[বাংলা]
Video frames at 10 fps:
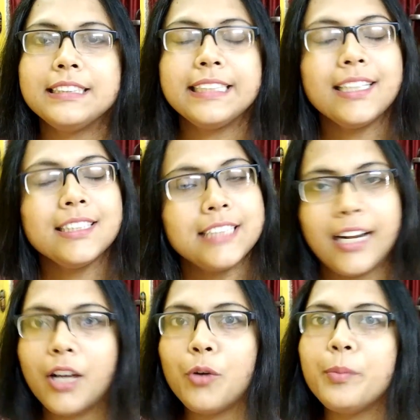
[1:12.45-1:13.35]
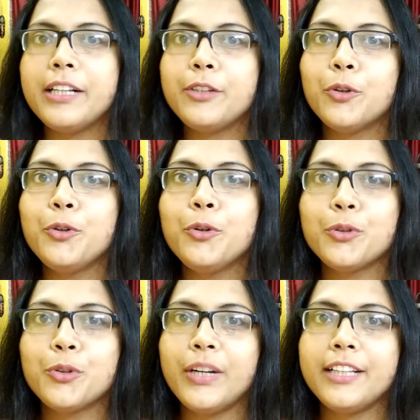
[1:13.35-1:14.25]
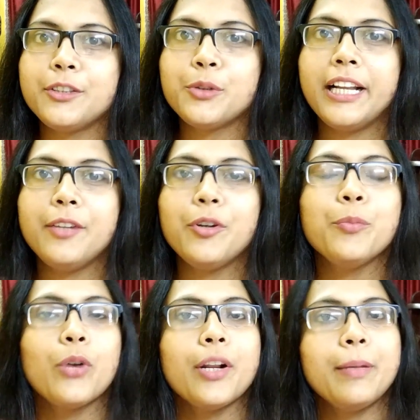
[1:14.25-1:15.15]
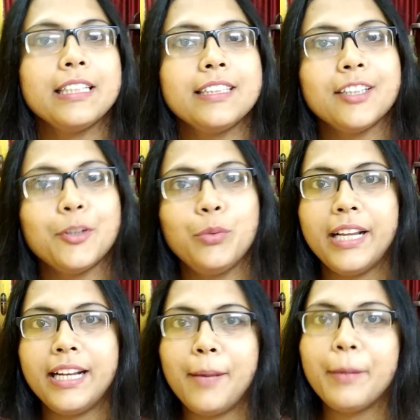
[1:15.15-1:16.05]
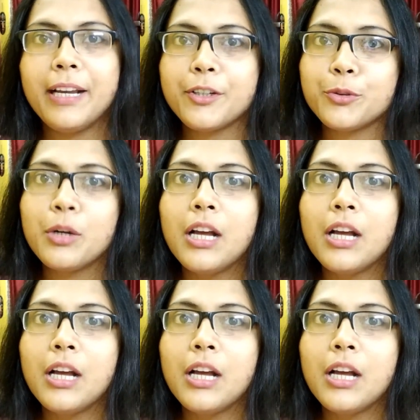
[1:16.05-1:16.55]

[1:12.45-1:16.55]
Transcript: সেটা ছাড়াও মানে ধরুন টুক করে একটুখানি ওই মোড়ের মাথা থেকে ঘুরে এলাম বা একটু